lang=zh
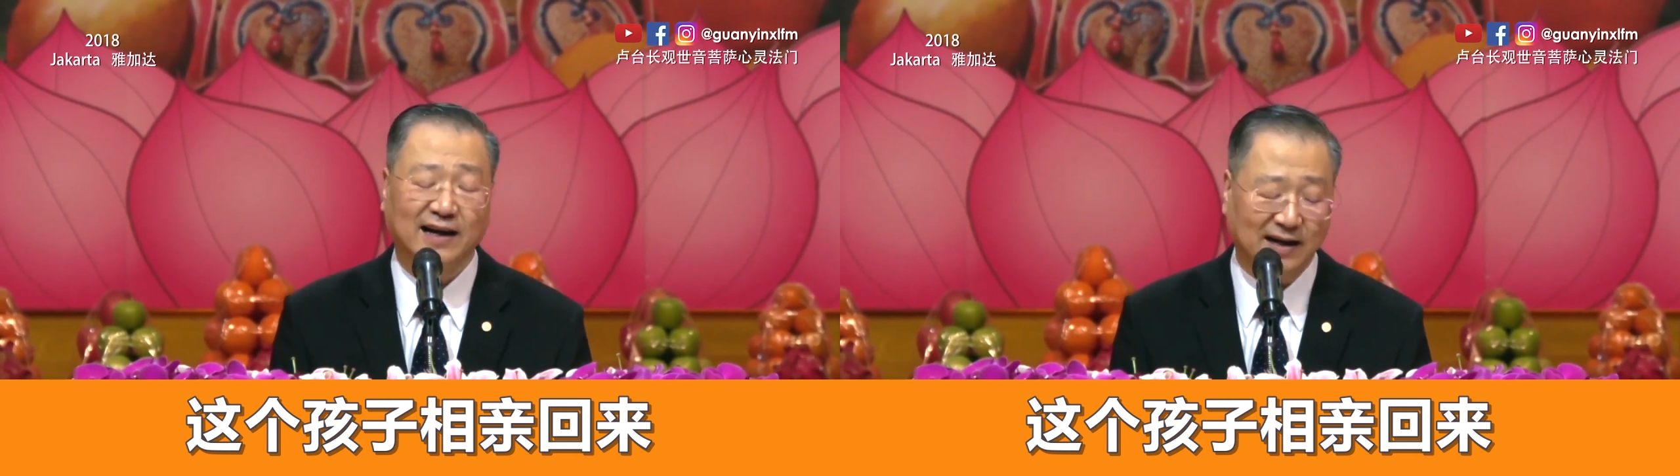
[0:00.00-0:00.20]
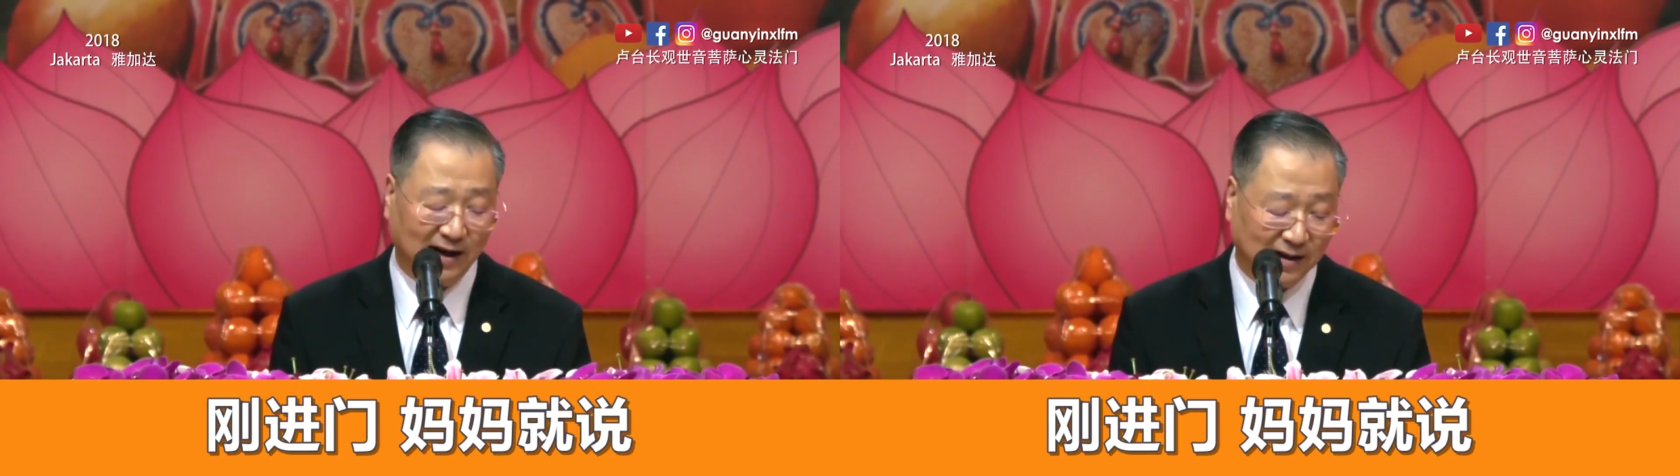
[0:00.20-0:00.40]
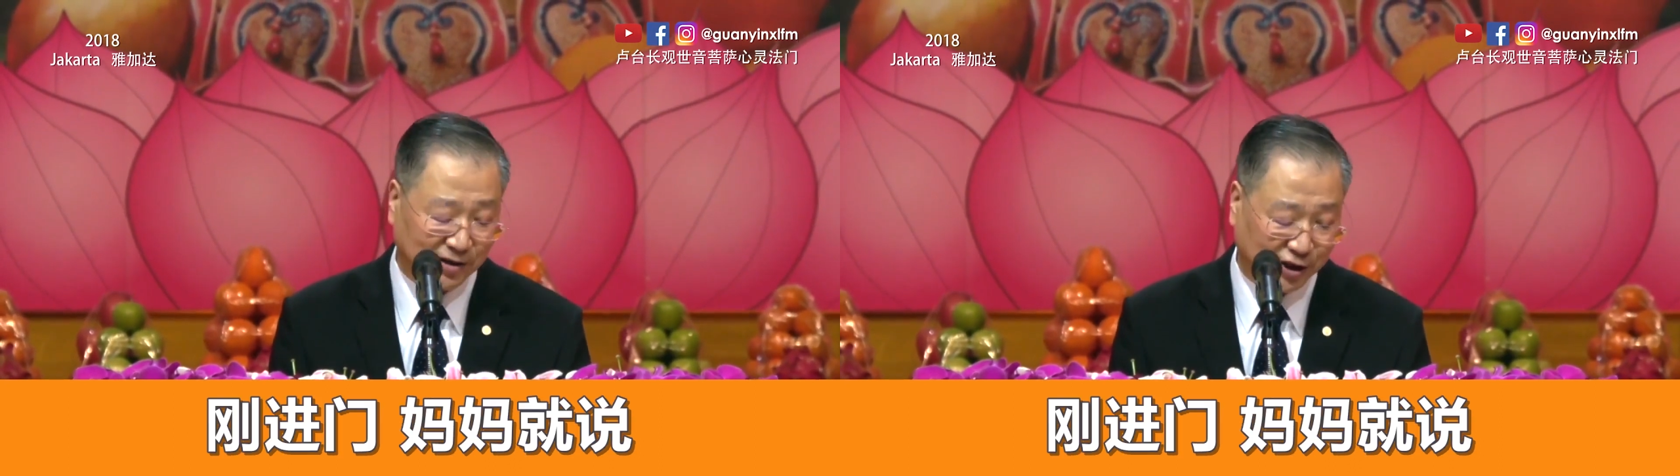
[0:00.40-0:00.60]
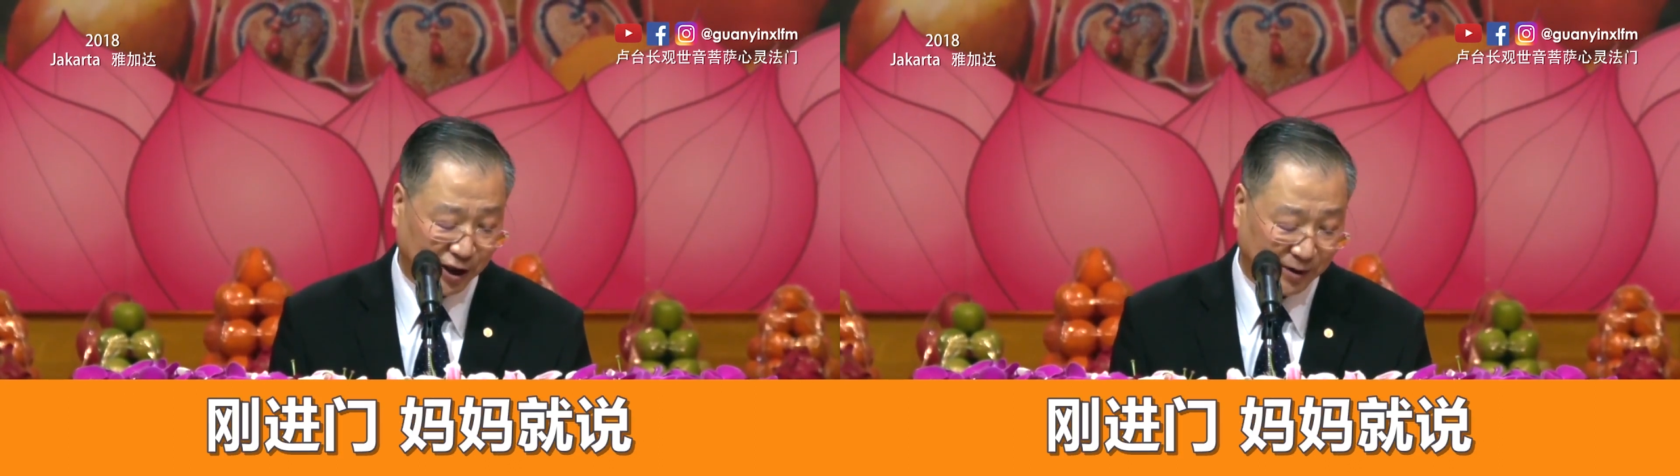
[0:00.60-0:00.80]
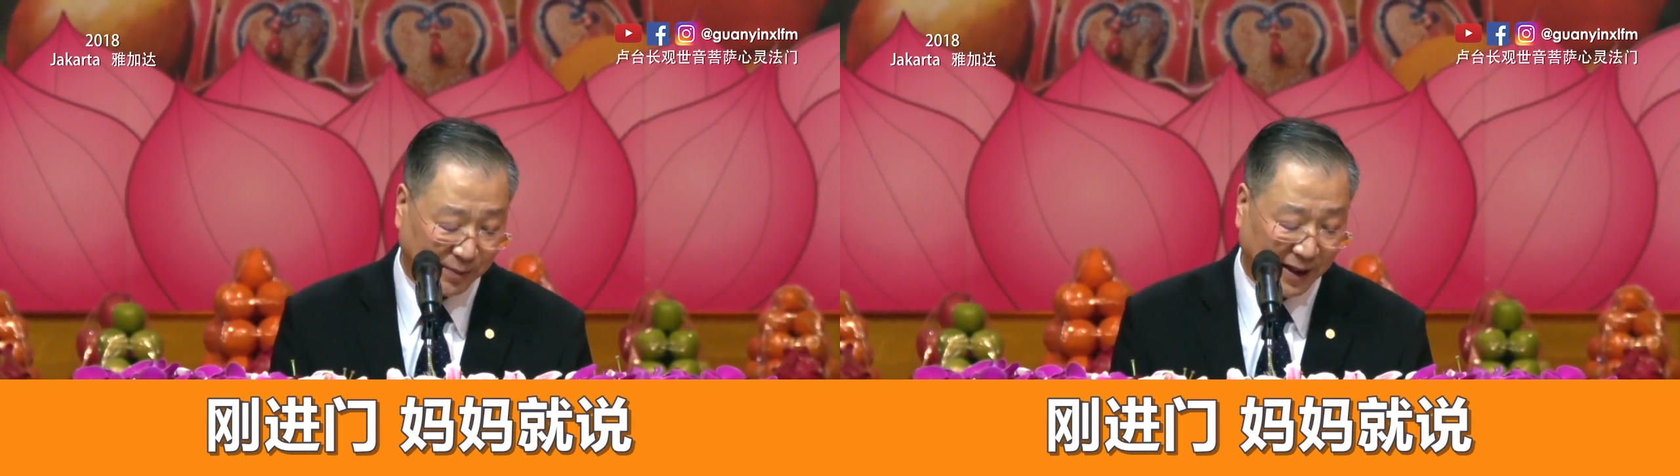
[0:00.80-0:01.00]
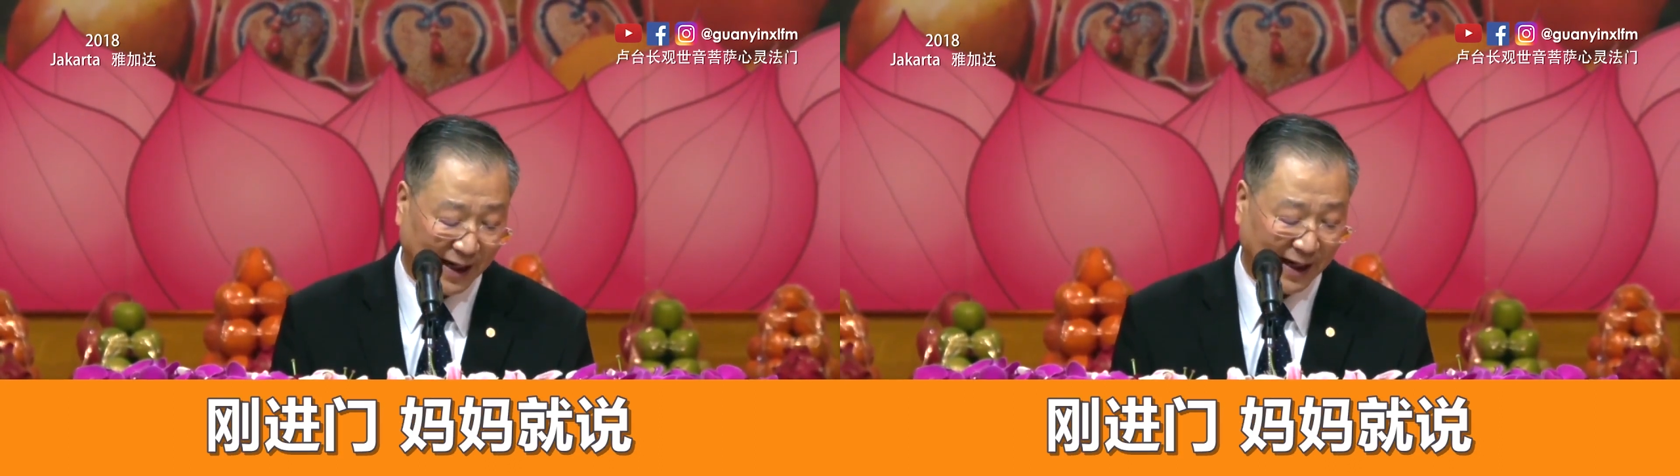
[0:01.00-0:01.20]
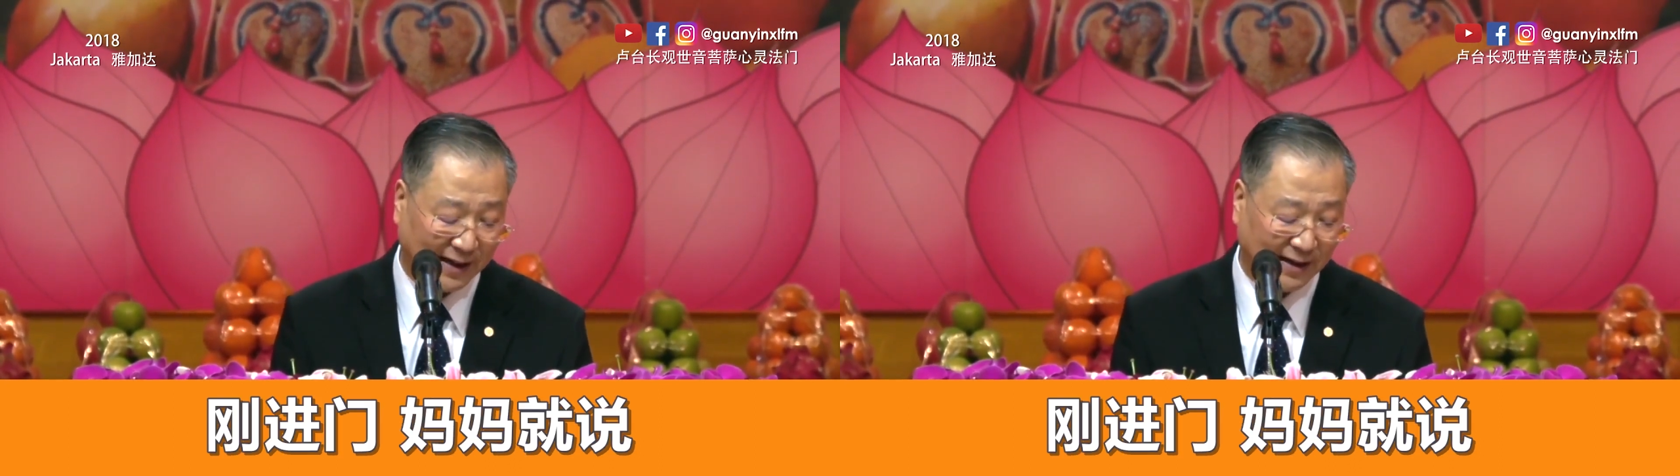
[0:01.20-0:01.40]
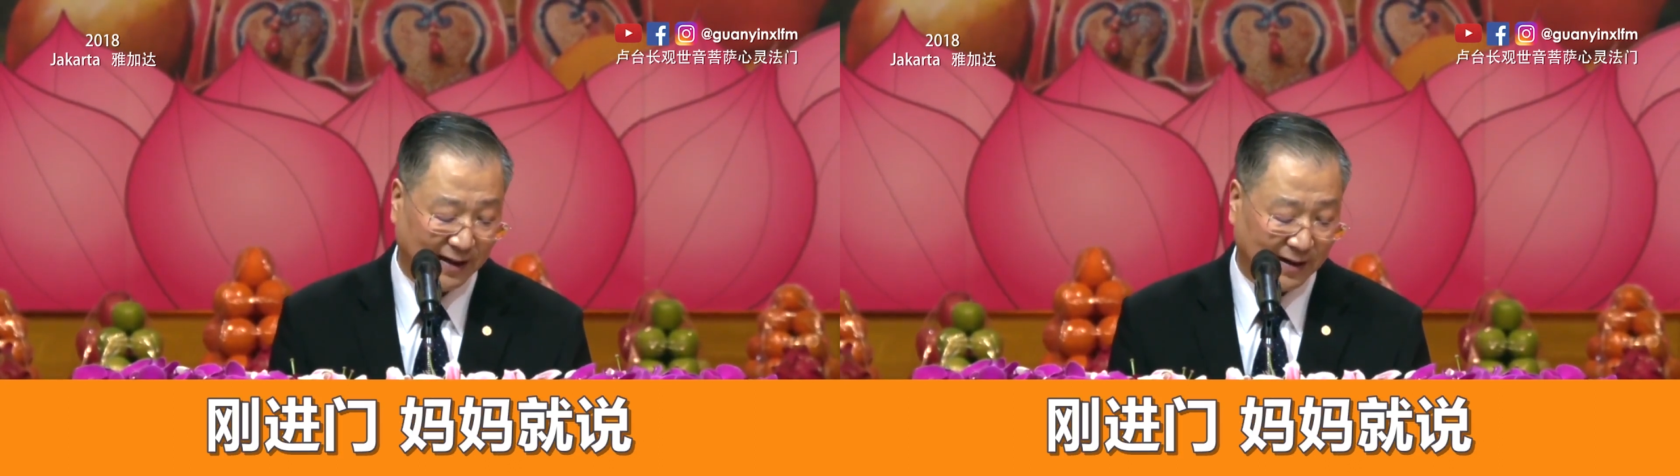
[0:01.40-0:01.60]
刚进门，